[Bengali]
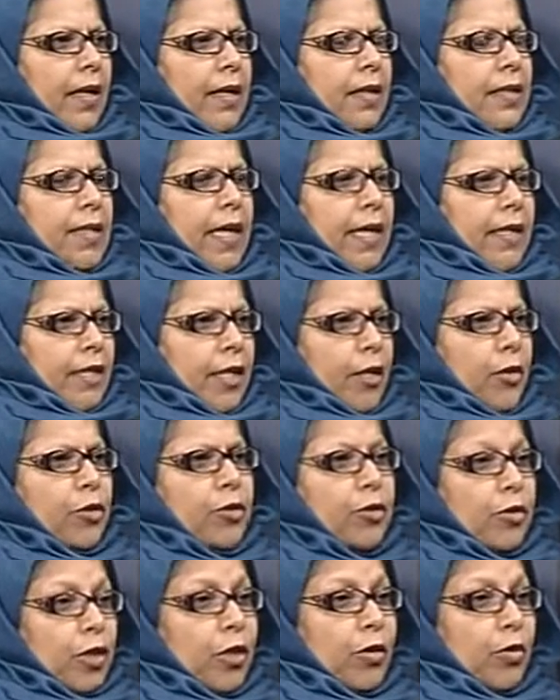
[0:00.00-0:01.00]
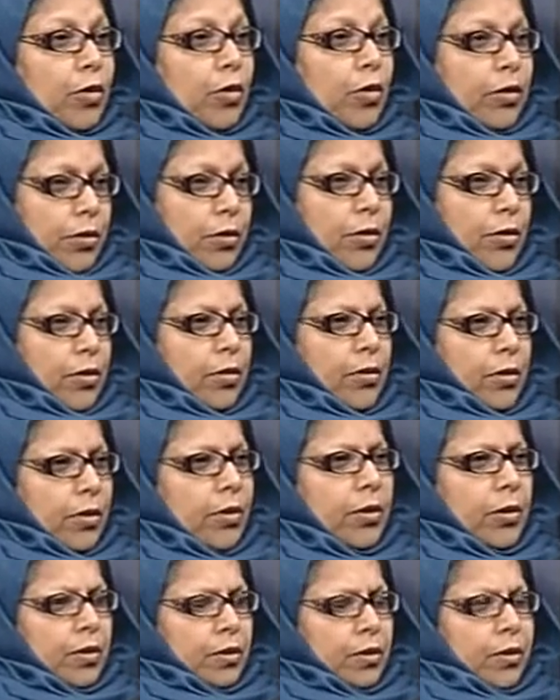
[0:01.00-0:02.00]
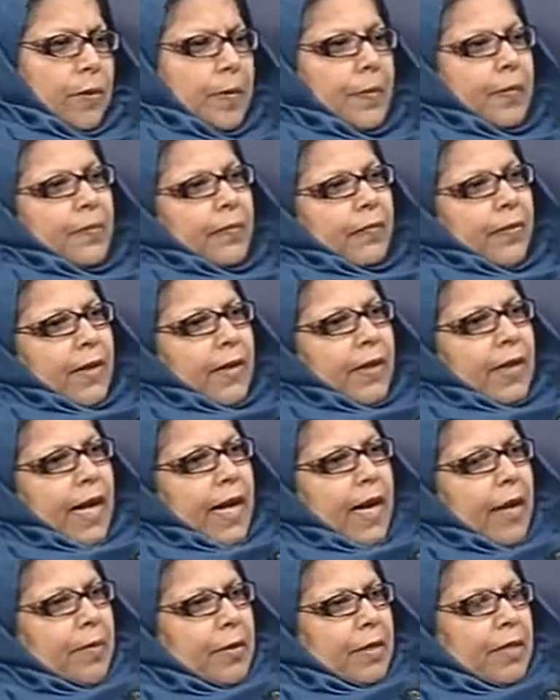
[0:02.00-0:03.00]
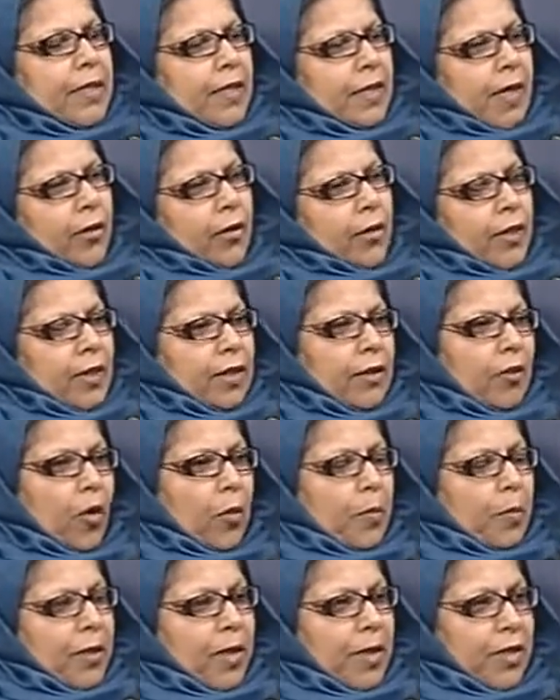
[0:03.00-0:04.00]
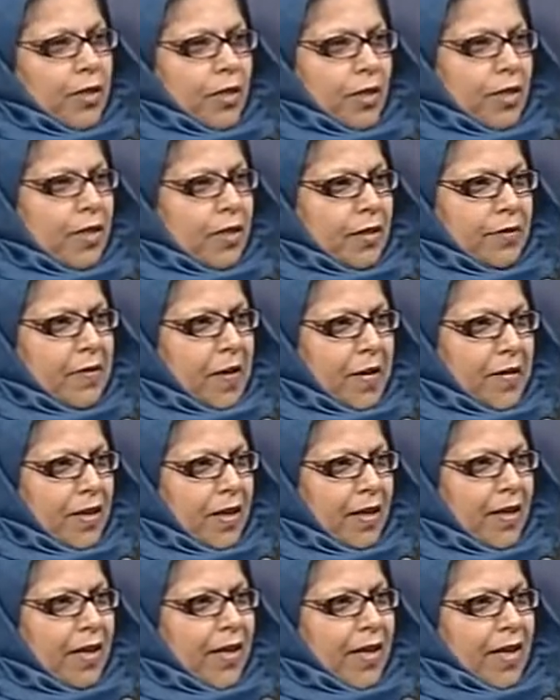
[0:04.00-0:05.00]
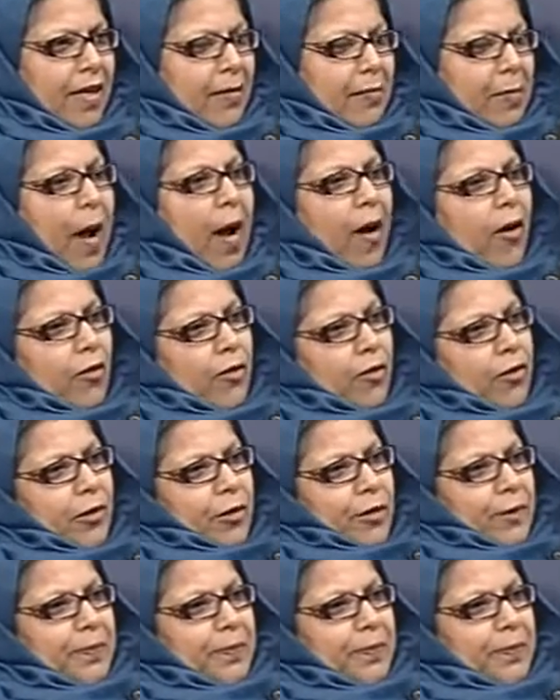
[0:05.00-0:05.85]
সেক্টরও uh, যদি গ্রোথ হতো তাহলে আপনি চিন্তা করেন দ্য কম্বিনেশন ইজ ভেরি পাওয়ারফুল